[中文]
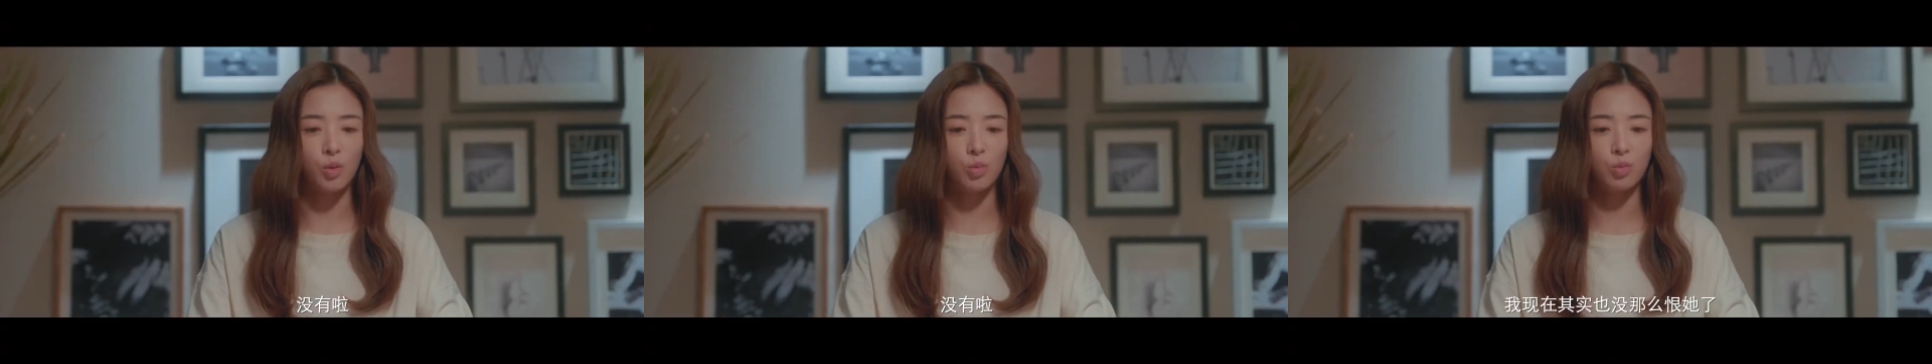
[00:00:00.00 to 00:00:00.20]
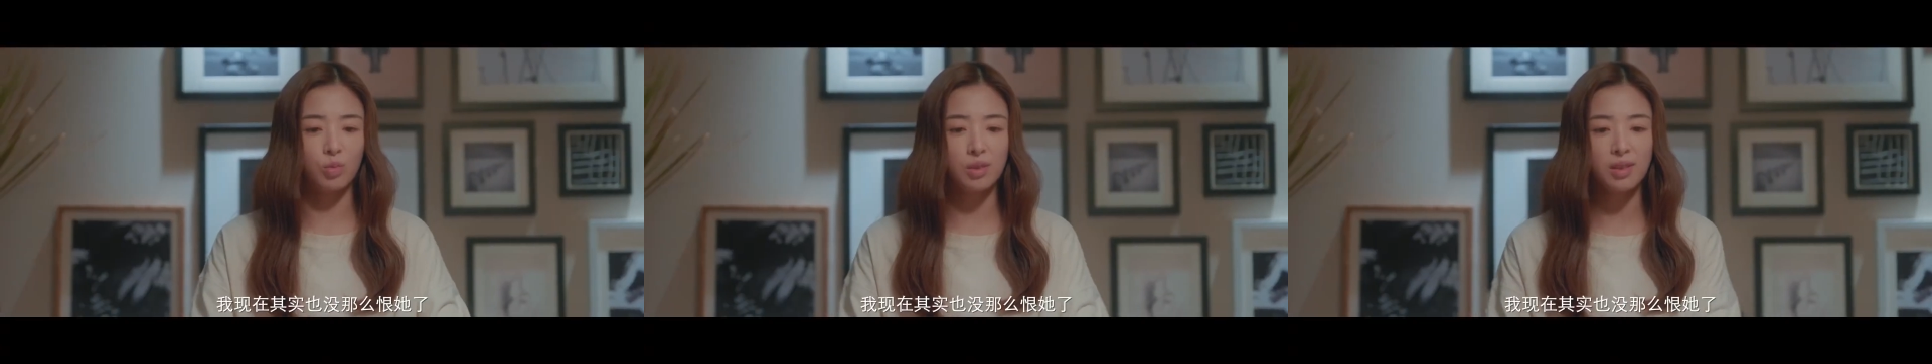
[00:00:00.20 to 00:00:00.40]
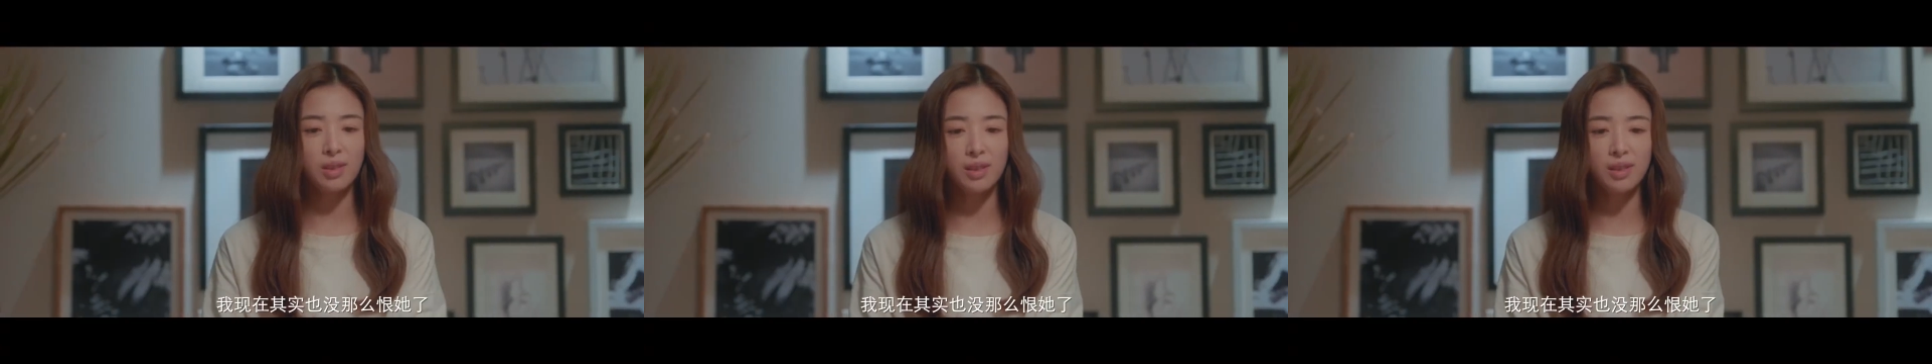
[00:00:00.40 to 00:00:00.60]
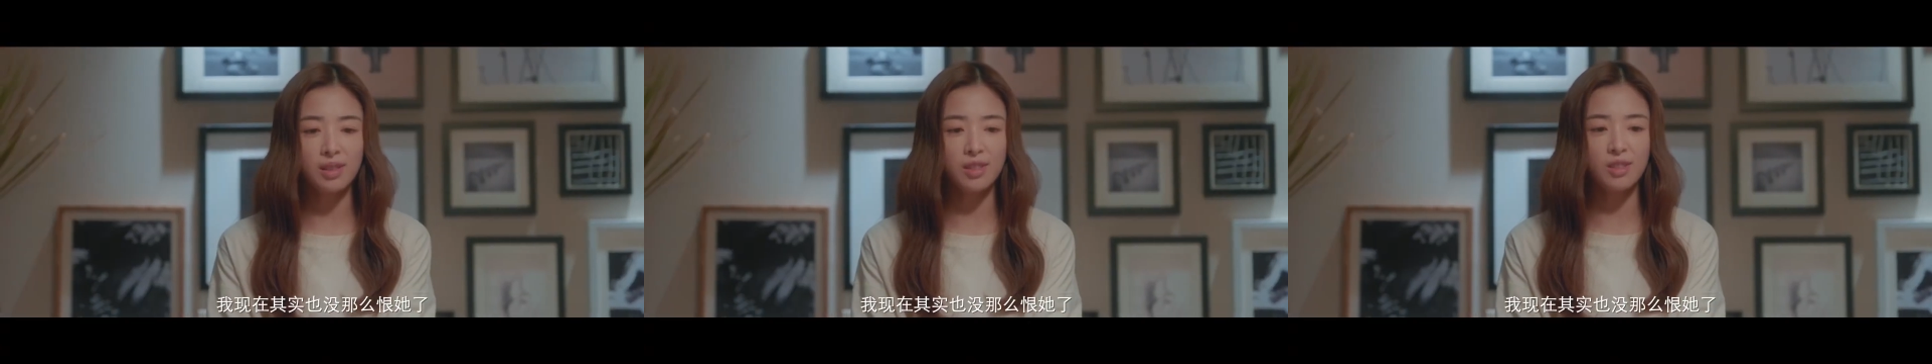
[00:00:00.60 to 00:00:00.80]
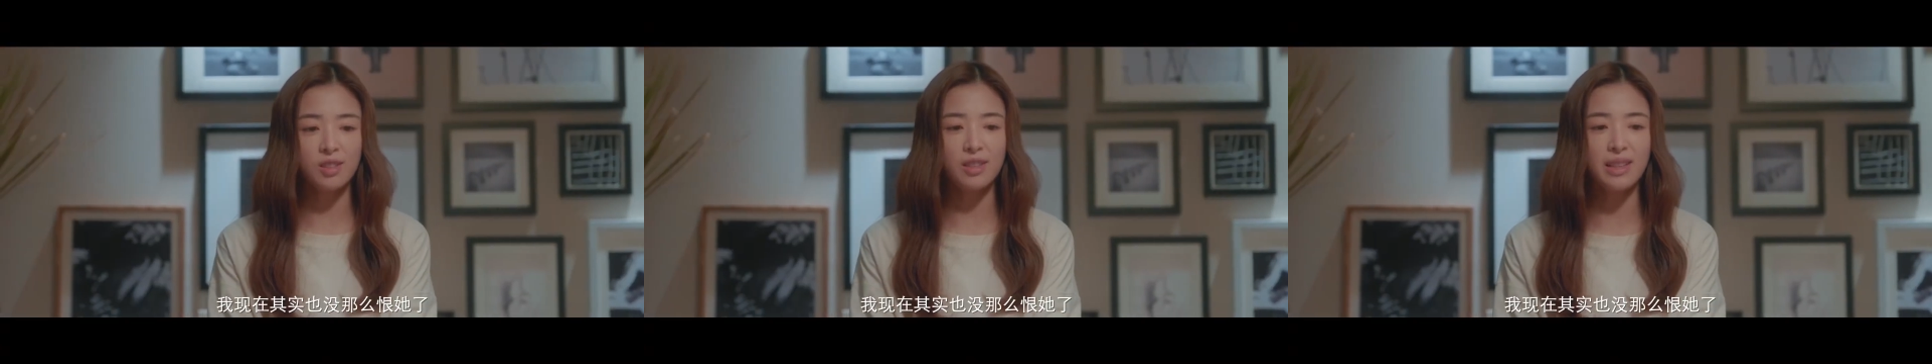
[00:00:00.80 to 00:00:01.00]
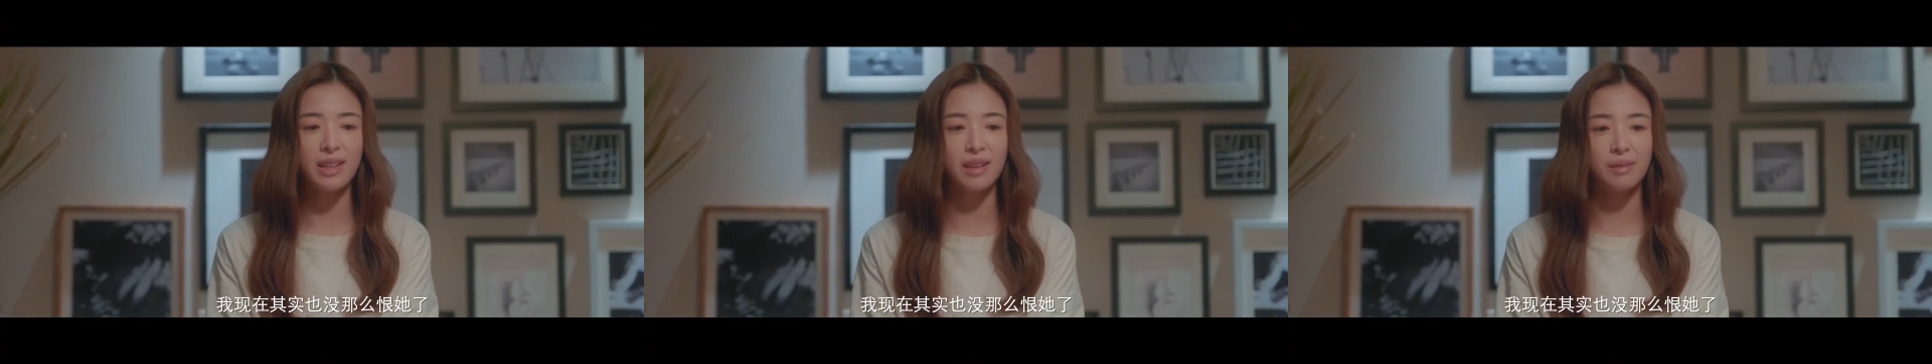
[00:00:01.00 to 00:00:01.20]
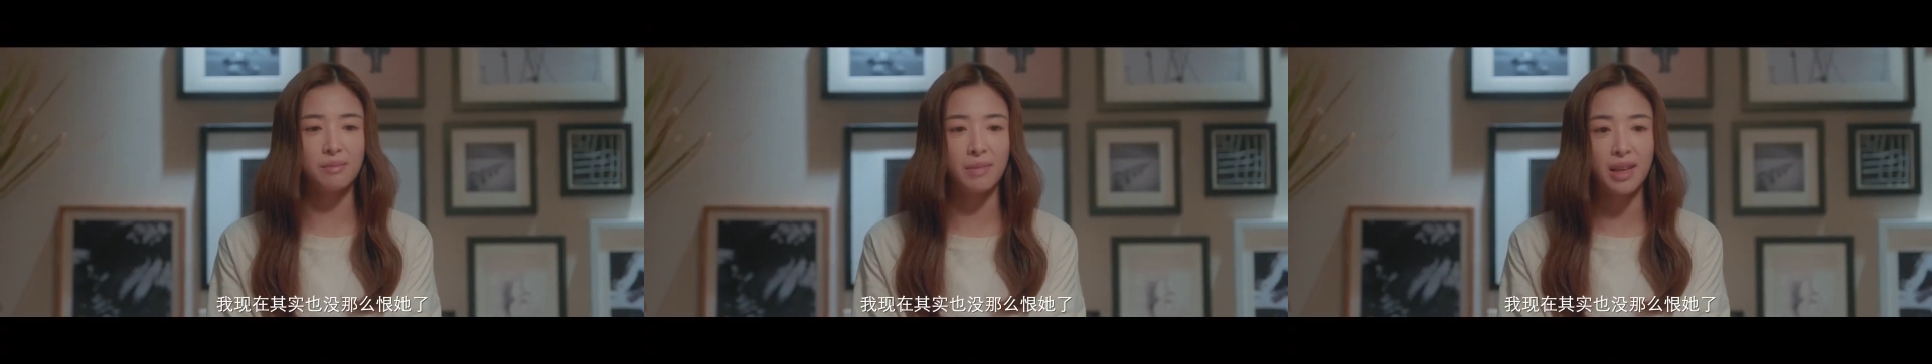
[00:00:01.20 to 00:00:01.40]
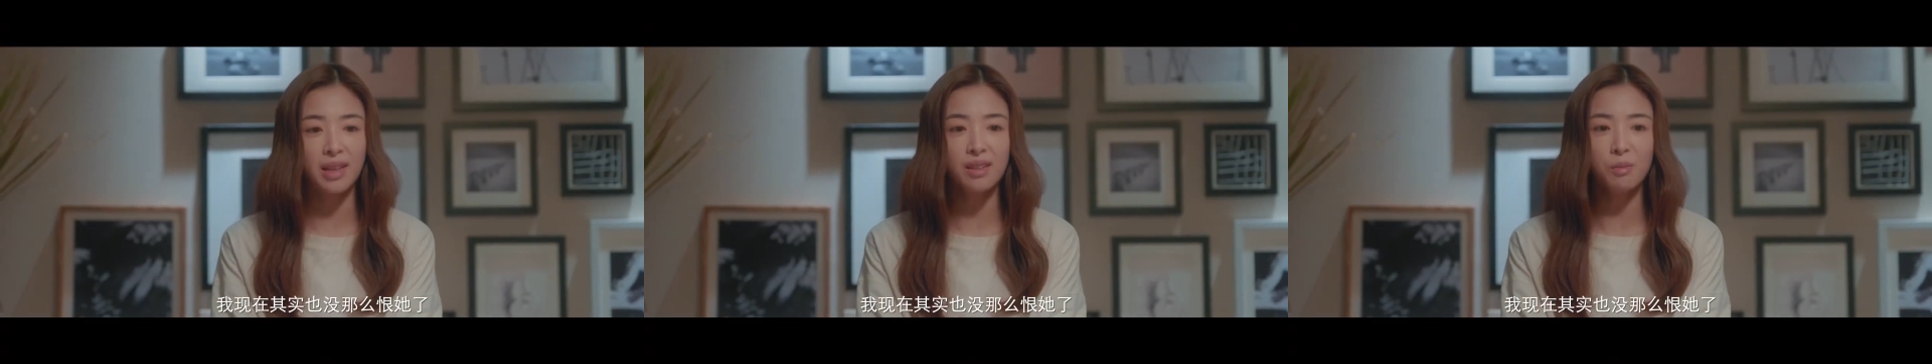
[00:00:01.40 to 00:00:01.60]
我现在其实也
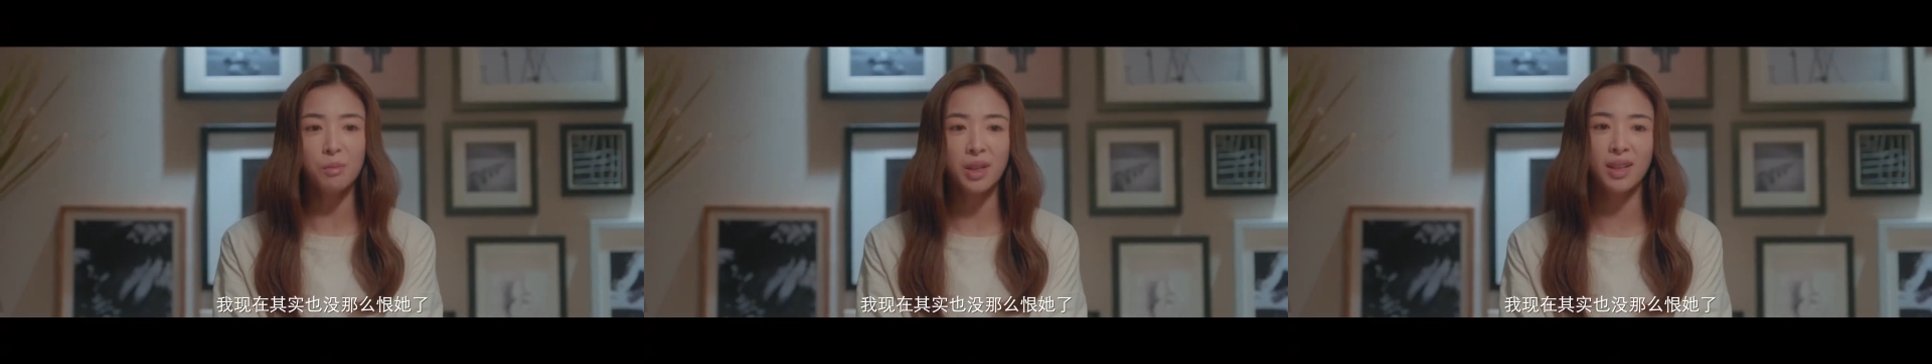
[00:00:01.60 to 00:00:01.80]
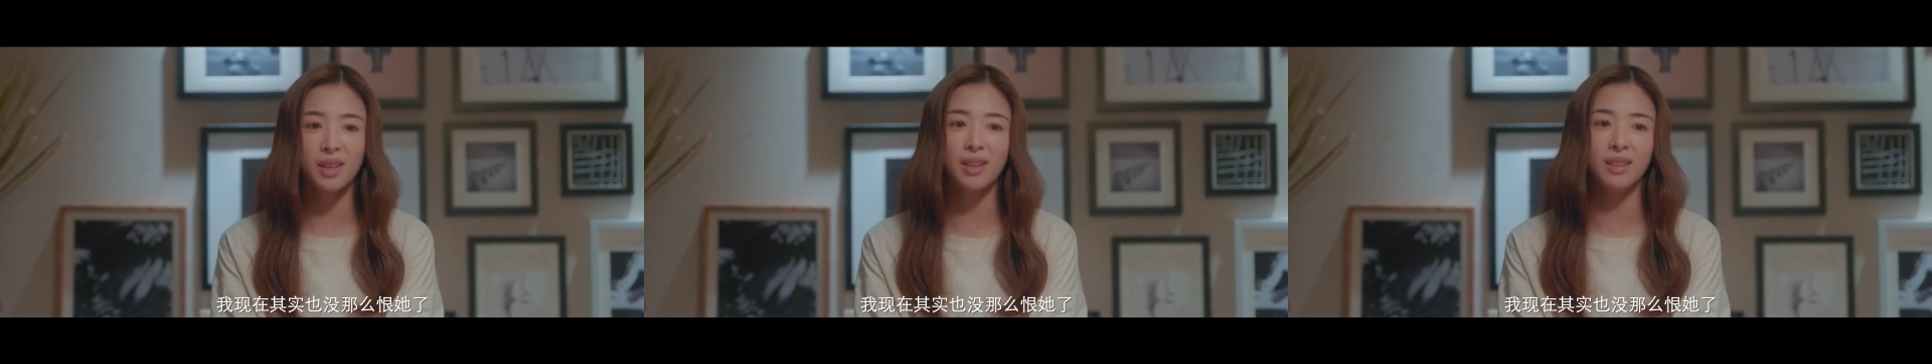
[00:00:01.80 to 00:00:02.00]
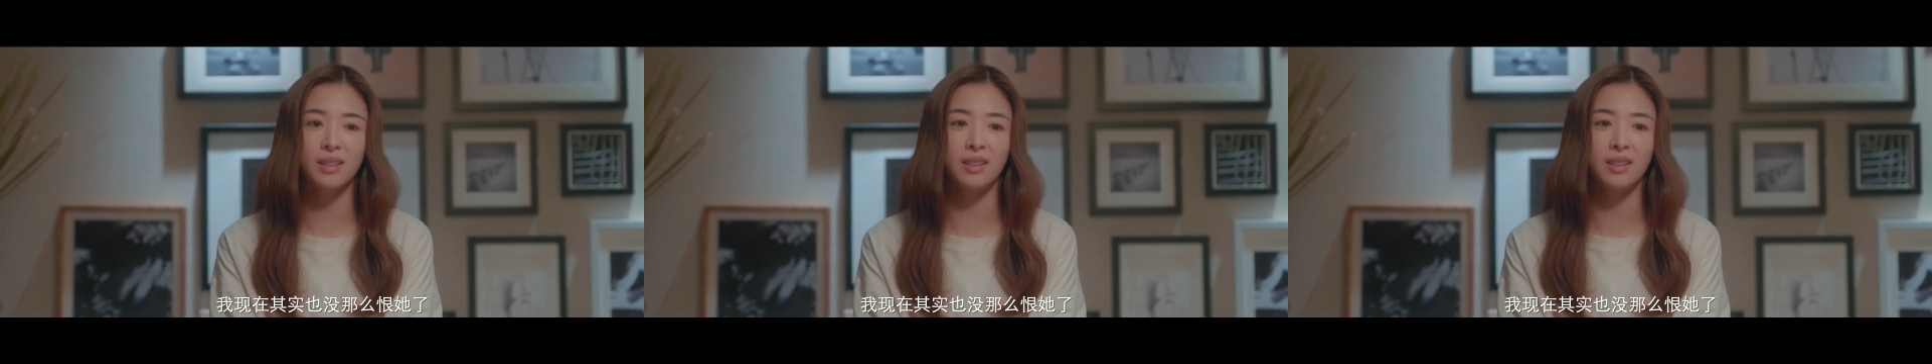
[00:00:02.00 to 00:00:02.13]
没那么恨